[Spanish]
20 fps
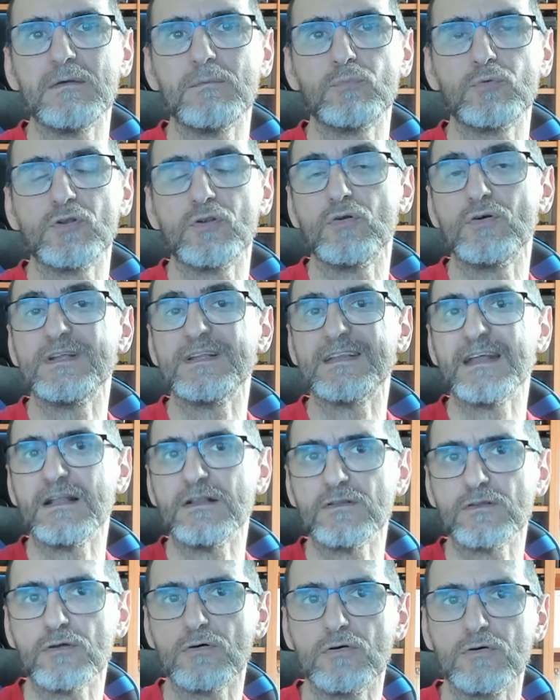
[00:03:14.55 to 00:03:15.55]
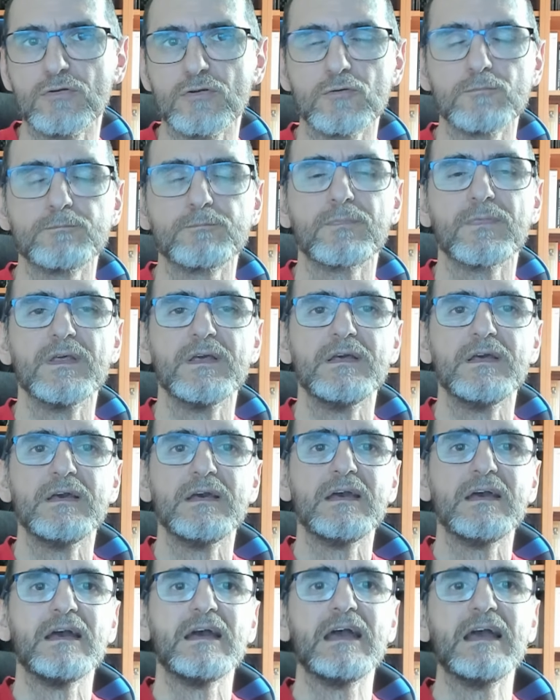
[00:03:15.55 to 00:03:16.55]
pues lo intentó, ¿no?
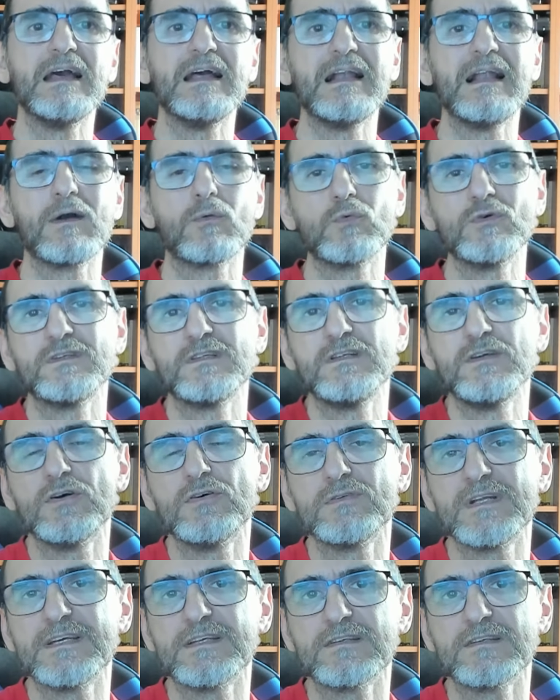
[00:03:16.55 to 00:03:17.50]
la cuestión es